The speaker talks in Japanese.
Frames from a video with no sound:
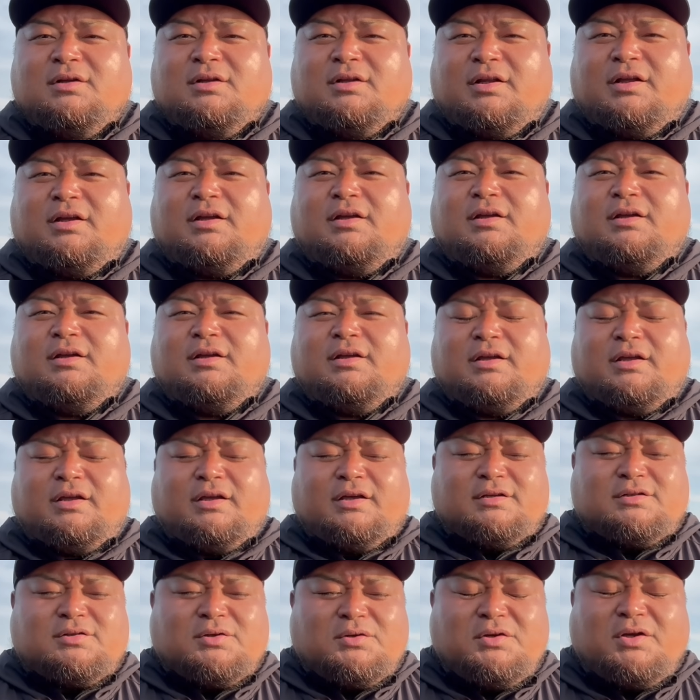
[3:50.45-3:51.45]
ね。
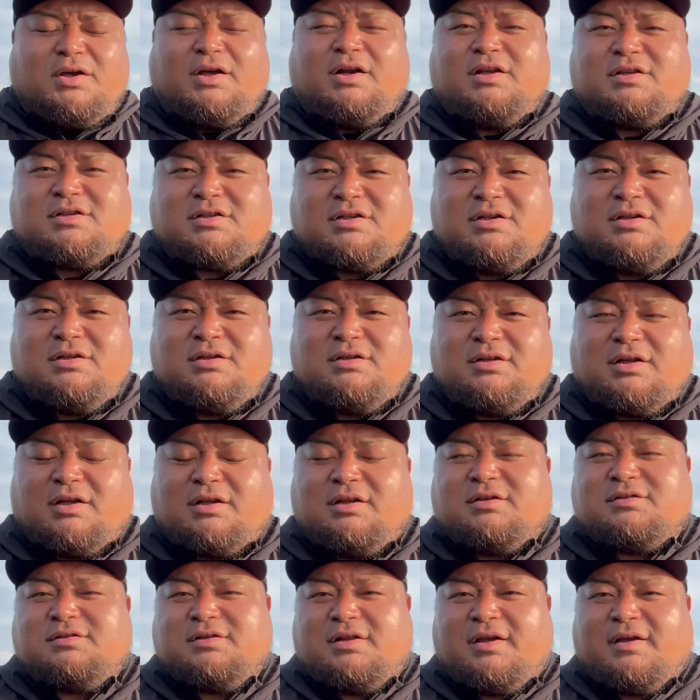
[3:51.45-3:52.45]
そういう話な
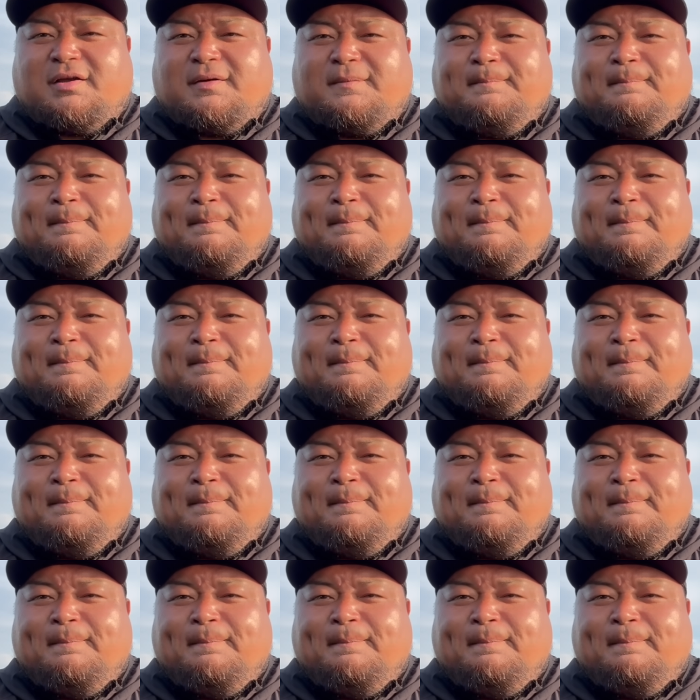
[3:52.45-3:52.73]
んですね。